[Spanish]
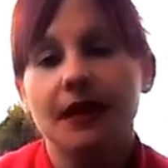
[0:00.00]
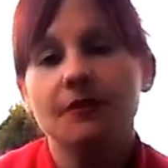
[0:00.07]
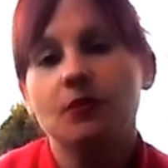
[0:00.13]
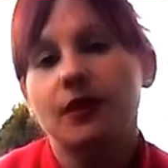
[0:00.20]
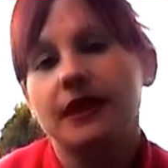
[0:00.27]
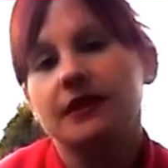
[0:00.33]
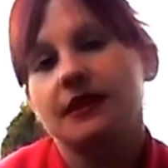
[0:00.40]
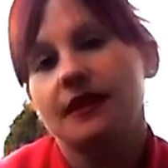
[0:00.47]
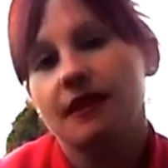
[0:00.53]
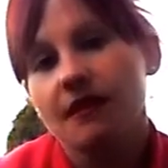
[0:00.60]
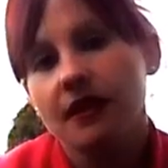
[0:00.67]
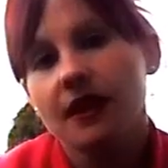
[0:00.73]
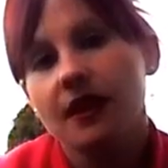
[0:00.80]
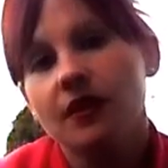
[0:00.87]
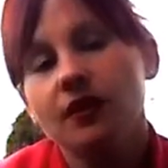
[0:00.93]
¿vale? Por así
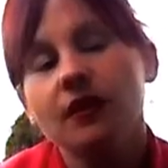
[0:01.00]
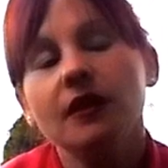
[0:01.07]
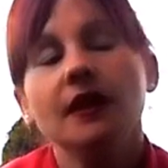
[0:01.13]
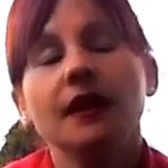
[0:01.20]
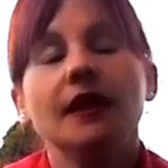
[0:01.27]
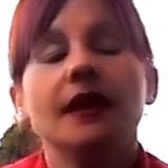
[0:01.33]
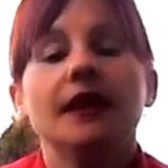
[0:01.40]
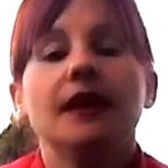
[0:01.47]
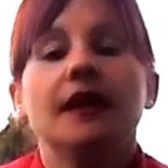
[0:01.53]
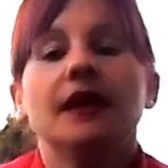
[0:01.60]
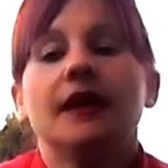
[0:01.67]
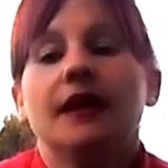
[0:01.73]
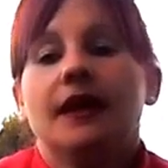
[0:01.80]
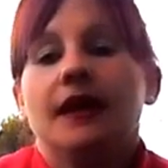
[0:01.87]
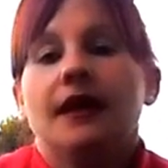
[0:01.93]
decirlo
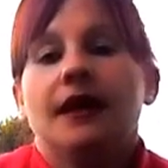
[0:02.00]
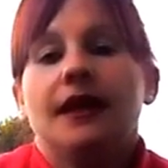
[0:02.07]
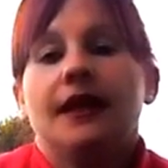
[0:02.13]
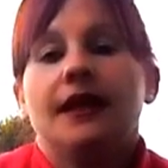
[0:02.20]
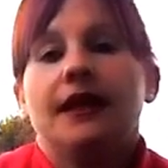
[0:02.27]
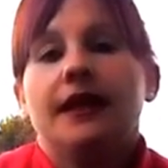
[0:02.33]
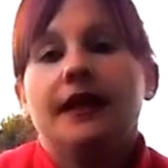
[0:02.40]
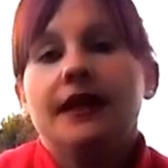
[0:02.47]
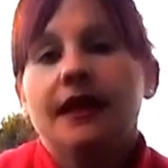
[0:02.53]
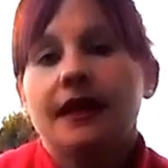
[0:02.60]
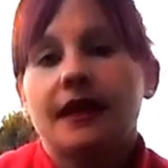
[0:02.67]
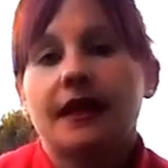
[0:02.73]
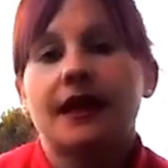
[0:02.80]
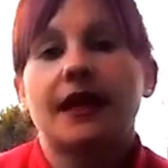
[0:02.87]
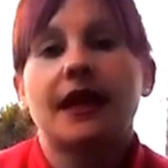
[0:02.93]
y
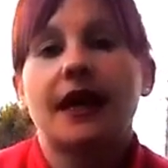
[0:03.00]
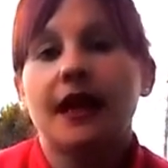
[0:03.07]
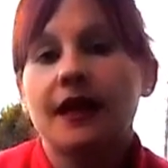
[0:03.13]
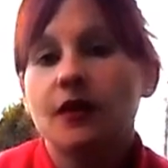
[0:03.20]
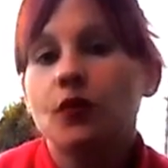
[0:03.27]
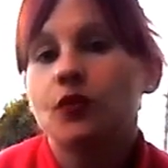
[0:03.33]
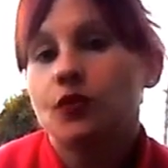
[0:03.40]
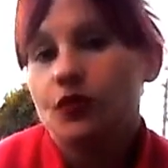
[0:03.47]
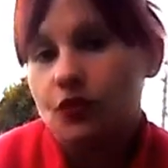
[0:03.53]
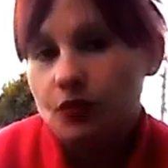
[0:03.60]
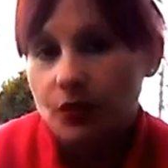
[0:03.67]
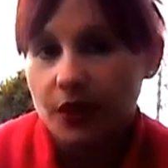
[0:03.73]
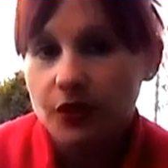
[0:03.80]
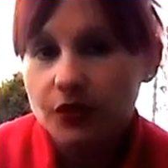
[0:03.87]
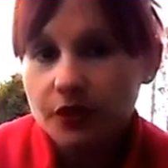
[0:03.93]
crear unos
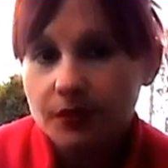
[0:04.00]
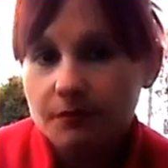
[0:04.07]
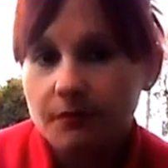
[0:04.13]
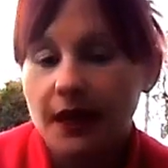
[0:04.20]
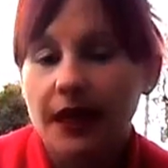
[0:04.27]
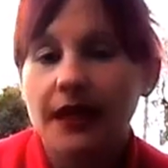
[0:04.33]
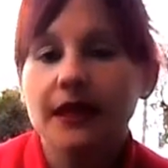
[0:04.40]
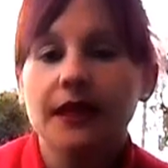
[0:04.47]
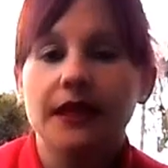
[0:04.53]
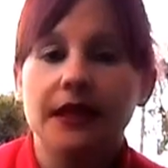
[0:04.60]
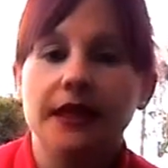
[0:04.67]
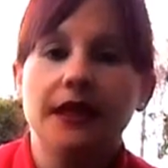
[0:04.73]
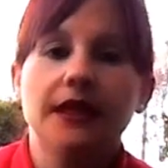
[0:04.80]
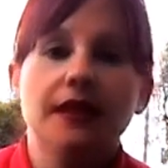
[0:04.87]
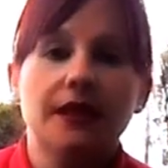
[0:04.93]
buenos, ¿vale?
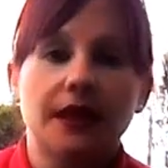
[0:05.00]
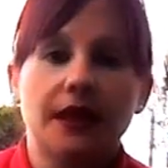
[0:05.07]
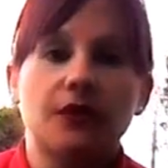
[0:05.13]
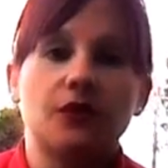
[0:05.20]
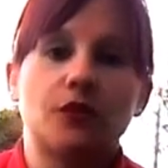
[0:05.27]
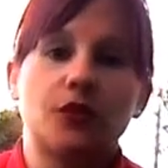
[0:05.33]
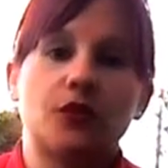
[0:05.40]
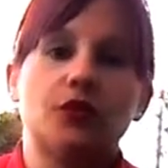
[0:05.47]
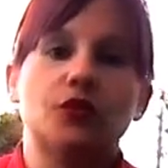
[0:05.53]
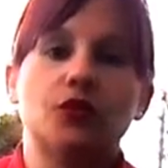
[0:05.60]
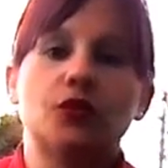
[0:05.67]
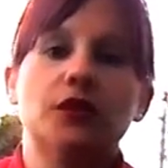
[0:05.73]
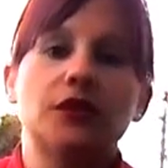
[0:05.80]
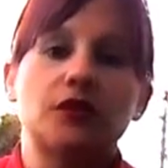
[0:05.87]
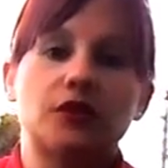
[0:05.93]
Y claro, luego
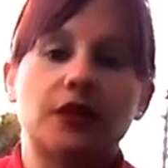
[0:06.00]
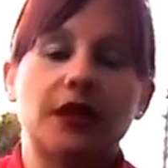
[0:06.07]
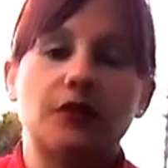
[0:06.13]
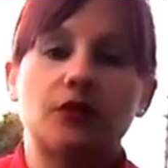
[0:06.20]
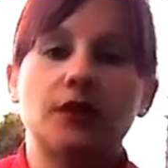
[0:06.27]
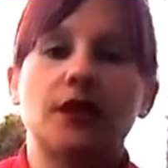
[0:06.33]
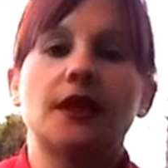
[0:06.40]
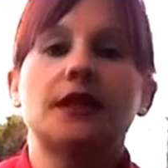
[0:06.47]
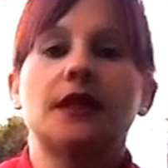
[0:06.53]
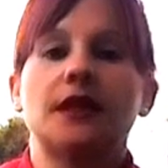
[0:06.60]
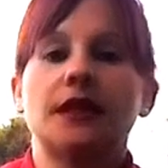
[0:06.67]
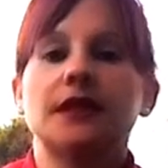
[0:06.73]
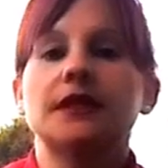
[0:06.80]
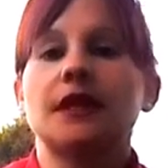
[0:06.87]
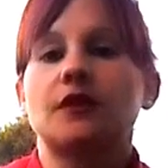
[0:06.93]
tú es cosa tuya
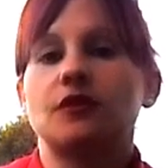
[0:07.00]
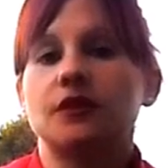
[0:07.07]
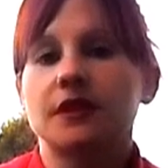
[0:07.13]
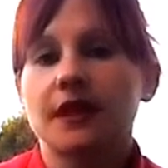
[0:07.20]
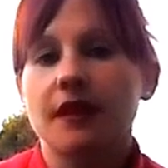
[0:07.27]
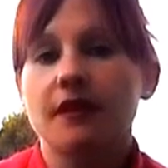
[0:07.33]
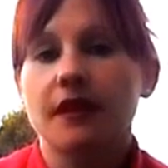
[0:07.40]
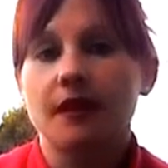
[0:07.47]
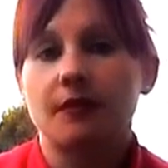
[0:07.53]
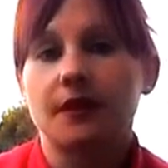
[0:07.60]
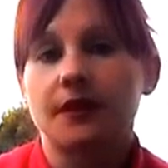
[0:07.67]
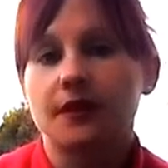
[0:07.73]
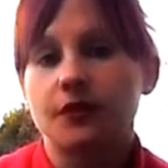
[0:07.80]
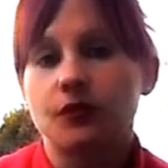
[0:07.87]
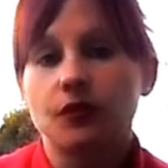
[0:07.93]
tener esa constancia,
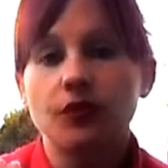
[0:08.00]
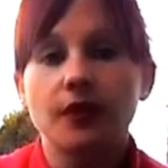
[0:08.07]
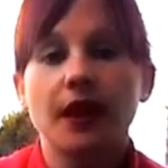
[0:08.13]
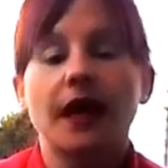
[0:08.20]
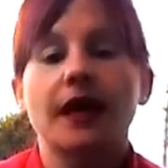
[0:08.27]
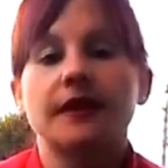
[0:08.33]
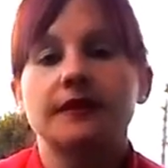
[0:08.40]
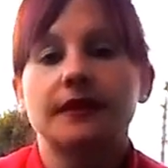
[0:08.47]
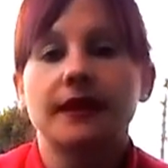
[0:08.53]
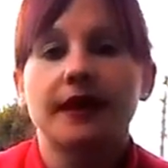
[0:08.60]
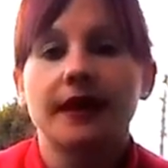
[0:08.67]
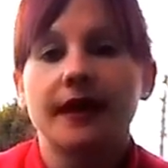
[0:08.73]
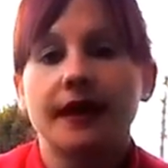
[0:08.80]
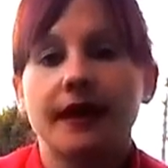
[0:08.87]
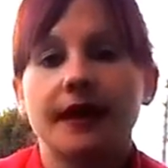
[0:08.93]
porque si tú dejas
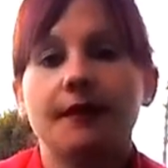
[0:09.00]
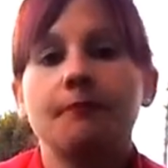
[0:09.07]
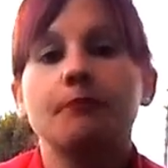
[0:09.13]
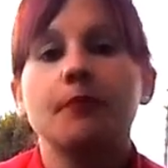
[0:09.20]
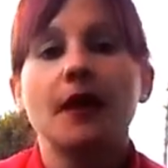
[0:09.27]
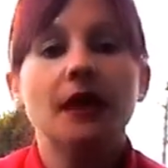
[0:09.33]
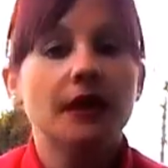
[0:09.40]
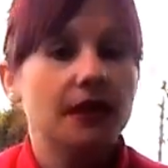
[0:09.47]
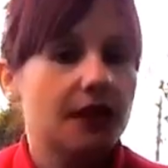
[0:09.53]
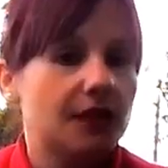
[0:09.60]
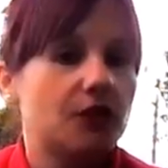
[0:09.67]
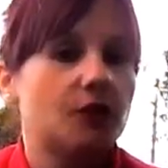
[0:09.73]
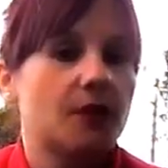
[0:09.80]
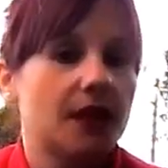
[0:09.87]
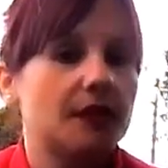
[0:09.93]
de de
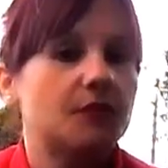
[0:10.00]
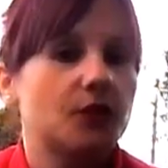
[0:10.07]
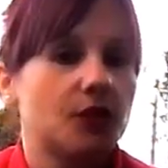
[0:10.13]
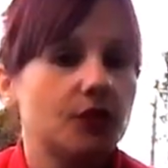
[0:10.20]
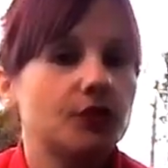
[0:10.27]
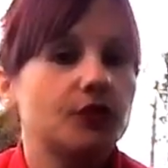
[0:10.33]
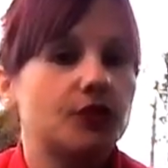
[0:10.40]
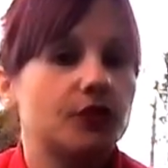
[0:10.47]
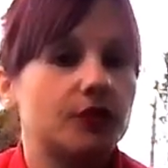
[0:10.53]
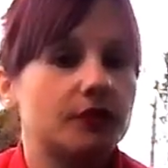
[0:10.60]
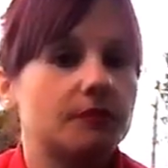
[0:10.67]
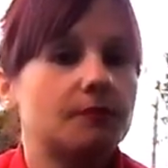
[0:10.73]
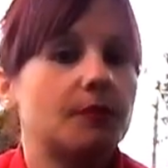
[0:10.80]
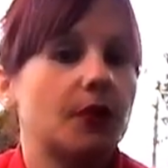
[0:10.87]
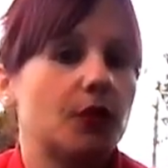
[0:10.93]
tomar el producto,
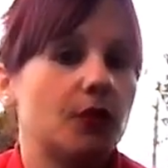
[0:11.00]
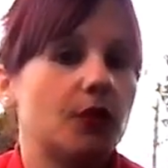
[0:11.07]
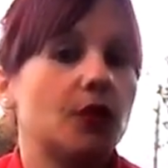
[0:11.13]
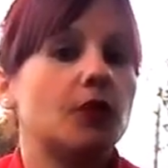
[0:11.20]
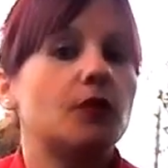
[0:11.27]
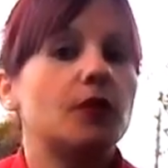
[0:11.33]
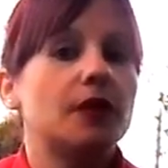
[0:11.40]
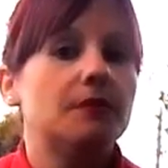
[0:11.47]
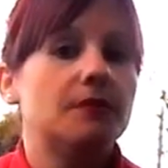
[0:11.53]
pero luego